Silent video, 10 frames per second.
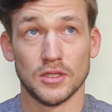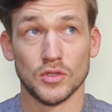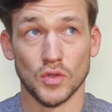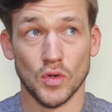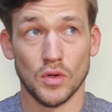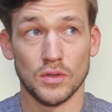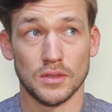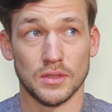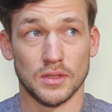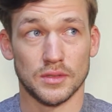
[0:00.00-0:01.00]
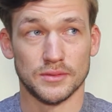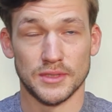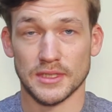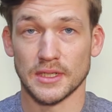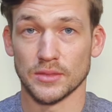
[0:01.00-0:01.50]
но а,
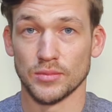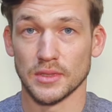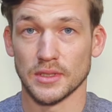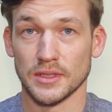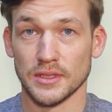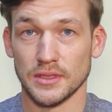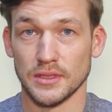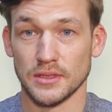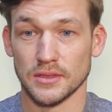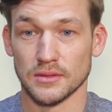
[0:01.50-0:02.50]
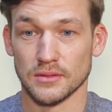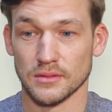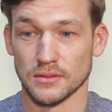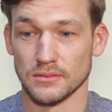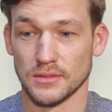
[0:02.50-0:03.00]
несколько было и
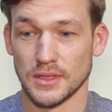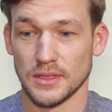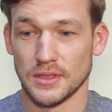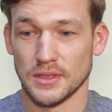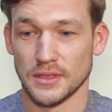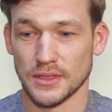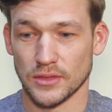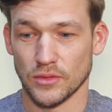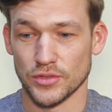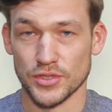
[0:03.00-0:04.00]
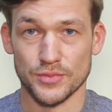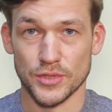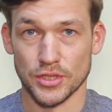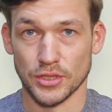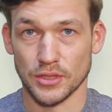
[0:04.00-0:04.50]
а, их очень
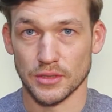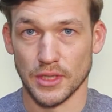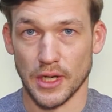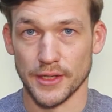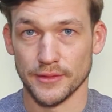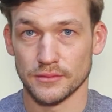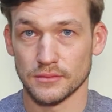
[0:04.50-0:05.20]
смешных ролей.